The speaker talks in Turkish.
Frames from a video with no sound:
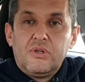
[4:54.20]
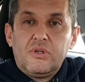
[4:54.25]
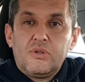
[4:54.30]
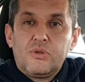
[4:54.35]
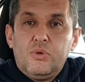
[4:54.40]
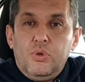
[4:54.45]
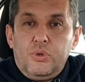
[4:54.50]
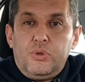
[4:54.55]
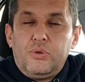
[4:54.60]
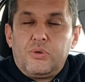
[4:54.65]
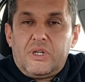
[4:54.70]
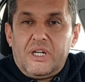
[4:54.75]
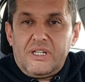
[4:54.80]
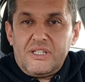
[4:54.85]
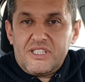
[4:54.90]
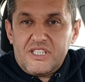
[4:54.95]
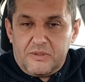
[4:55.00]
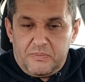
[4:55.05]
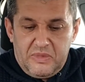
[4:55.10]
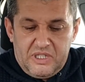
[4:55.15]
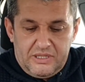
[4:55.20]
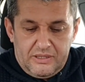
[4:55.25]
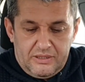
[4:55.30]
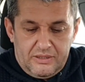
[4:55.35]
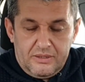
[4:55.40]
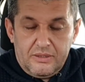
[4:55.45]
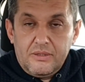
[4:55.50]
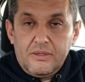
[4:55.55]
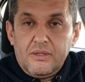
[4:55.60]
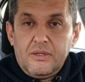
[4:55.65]
Kur yukarı çıkmadı.
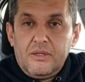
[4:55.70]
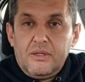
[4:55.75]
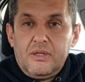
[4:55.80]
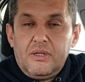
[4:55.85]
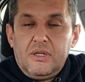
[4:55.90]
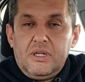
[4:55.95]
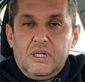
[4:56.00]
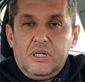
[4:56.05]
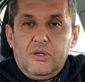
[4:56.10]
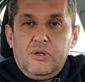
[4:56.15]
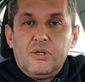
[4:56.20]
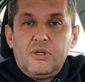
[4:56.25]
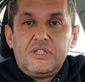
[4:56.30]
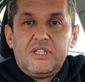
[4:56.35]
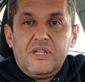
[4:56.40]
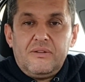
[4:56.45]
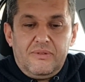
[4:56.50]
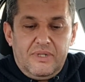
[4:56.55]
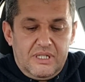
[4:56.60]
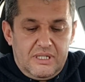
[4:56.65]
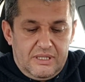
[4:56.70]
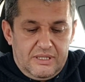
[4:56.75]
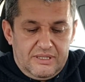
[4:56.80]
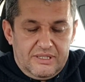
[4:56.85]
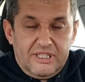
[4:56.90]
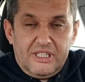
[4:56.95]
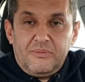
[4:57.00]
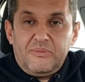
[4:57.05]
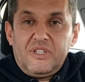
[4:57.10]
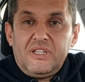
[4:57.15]
ÖTV
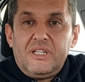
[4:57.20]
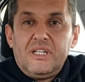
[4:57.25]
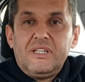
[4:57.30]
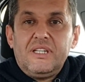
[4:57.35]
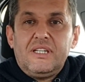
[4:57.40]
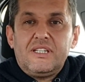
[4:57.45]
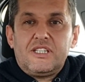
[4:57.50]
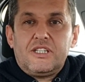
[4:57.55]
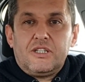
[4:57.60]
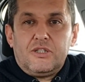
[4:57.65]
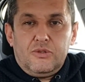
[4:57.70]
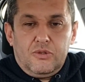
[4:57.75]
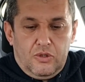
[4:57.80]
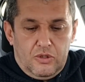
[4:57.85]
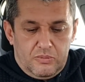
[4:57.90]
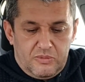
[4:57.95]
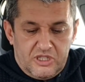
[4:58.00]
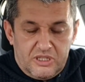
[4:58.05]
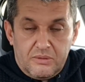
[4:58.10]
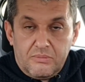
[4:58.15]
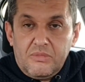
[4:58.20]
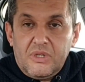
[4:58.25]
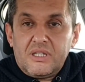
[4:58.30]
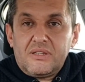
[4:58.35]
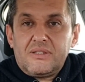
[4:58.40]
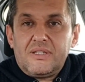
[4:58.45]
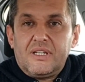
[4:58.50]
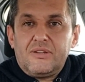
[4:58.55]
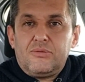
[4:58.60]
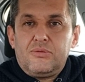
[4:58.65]
diliminde değişiklik olmadı.
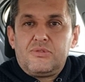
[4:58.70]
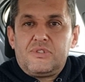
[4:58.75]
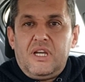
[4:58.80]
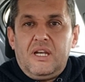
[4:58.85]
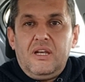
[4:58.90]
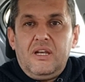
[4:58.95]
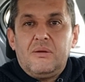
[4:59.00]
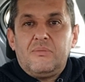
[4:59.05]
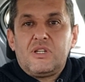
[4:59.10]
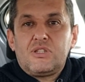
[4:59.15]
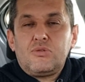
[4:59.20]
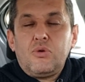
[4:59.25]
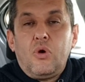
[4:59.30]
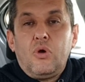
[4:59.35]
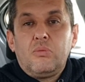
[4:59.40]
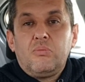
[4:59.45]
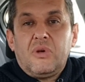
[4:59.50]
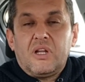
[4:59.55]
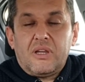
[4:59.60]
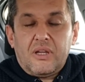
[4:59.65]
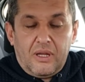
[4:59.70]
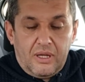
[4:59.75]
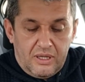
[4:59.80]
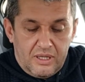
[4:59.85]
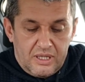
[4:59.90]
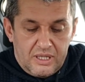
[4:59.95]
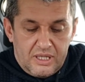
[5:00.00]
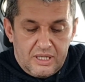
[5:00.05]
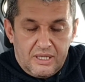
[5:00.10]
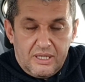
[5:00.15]
Maddat düzenlemesi olmadı.
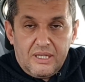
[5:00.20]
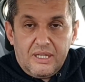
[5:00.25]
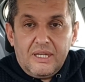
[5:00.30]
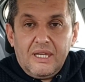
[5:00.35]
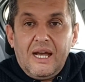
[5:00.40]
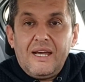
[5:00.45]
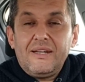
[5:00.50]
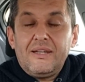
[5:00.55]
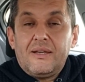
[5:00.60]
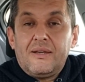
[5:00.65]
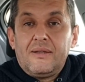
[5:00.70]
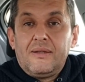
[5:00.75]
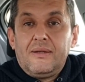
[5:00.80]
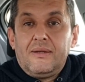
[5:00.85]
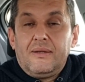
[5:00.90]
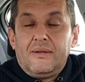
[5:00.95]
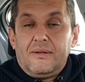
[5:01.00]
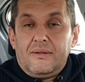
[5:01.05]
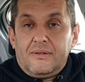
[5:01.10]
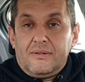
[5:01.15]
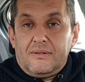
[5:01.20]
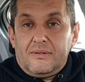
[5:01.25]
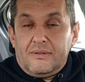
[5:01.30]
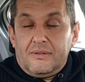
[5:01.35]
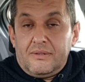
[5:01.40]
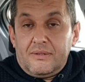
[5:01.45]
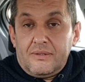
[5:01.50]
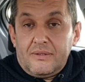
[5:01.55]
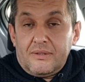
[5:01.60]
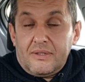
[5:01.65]
Yani e,
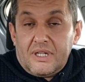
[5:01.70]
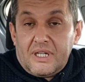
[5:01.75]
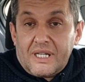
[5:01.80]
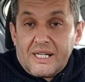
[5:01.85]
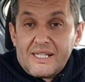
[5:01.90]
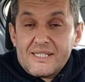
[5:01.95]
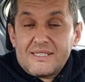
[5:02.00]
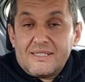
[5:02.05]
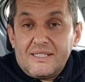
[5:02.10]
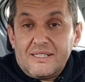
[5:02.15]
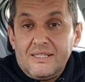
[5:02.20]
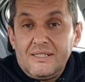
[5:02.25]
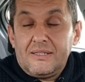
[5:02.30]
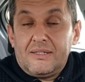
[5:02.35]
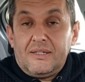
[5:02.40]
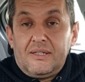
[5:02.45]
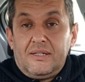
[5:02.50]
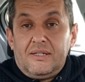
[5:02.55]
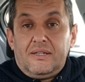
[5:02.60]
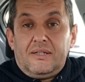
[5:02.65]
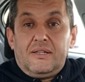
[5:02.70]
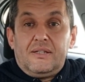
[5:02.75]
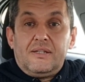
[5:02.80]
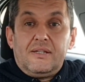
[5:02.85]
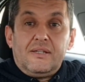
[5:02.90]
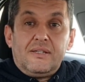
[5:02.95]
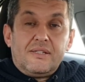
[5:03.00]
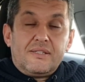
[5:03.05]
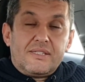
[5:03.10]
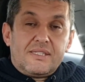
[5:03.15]
araçların
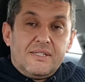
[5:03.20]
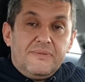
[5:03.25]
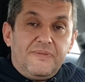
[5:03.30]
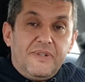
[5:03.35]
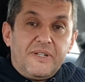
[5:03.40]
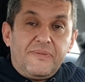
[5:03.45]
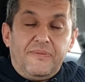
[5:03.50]
sıfır